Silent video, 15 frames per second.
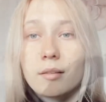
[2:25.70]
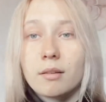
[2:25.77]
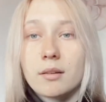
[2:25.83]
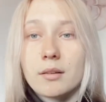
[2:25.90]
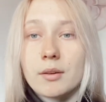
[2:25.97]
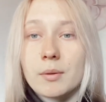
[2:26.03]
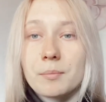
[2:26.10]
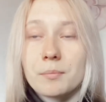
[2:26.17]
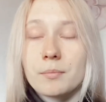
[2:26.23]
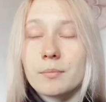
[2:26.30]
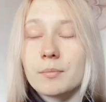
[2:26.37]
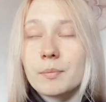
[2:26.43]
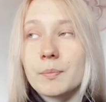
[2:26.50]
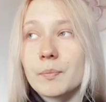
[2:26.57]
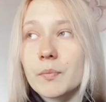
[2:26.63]

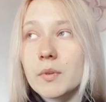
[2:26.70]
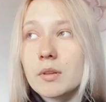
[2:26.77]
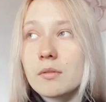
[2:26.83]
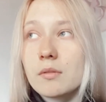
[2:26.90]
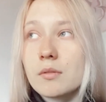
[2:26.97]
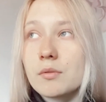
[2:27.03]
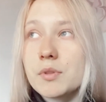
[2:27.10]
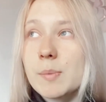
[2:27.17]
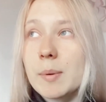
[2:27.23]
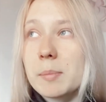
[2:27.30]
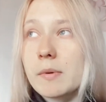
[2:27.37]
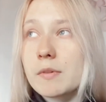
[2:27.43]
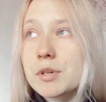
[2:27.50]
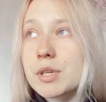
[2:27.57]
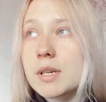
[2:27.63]
эм, у тебя
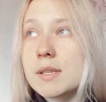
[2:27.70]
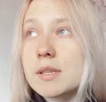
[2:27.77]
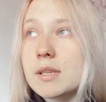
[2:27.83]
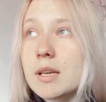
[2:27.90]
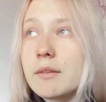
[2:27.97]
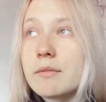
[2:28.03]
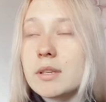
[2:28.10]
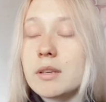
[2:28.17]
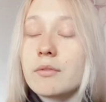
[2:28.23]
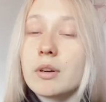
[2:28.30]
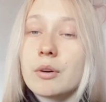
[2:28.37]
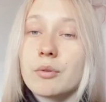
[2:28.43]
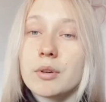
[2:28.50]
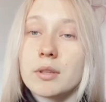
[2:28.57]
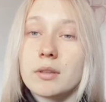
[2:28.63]
повышаются навыки в,
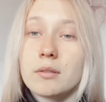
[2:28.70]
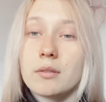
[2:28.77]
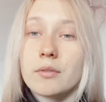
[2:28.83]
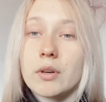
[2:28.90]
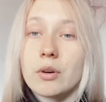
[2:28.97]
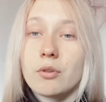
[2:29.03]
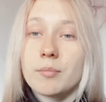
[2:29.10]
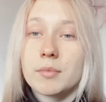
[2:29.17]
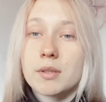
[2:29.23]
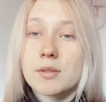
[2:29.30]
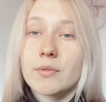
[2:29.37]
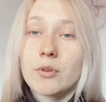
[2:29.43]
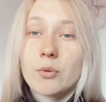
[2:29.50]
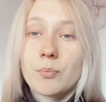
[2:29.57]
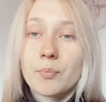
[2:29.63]
какой, в каком-то
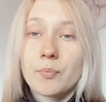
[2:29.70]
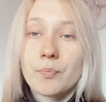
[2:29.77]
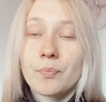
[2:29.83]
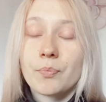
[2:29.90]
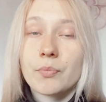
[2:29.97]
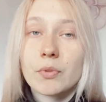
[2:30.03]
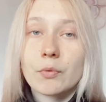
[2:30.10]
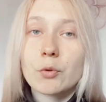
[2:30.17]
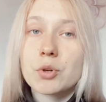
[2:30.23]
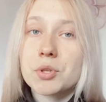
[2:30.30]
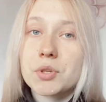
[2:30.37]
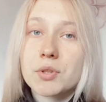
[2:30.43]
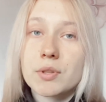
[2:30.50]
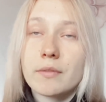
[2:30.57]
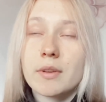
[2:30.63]
своем
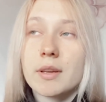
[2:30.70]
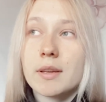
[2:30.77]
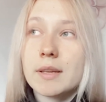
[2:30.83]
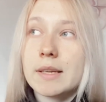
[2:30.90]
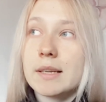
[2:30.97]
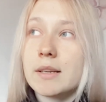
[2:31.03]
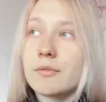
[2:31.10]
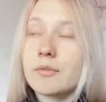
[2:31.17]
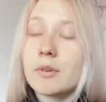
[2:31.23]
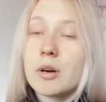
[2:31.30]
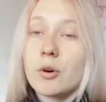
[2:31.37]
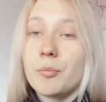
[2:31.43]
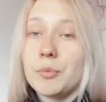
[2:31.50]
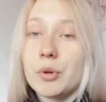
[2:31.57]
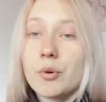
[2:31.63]
творчестве или в
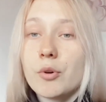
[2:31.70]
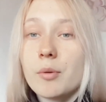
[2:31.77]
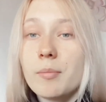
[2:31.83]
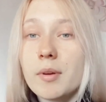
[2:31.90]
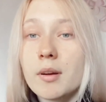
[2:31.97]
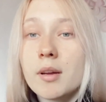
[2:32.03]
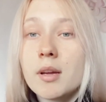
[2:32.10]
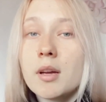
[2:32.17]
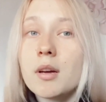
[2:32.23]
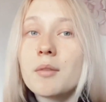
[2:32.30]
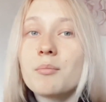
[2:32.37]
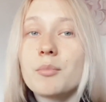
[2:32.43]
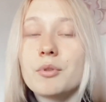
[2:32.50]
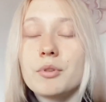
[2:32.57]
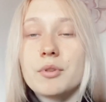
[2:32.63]
каком-то хобби,
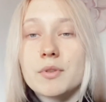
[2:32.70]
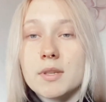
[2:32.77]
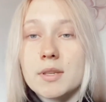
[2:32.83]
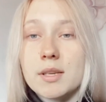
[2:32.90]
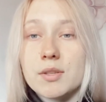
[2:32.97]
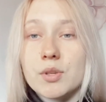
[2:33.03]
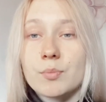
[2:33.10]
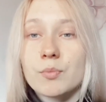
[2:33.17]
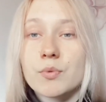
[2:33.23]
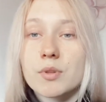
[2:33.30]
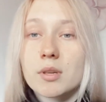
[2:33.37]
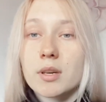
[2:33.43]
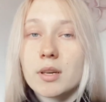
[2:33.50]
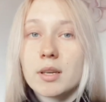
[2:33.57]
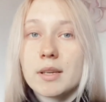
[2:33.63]
будь то занятие
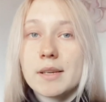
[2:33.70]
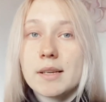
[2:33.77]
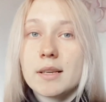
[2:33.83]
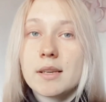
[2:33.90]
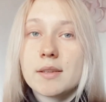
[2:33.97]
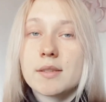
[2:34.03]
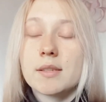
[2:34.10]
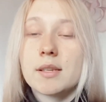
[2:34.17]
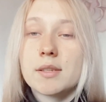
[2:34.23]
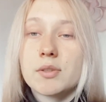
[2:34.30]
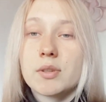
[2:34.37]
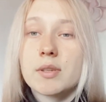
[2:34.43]
музыкой или занятие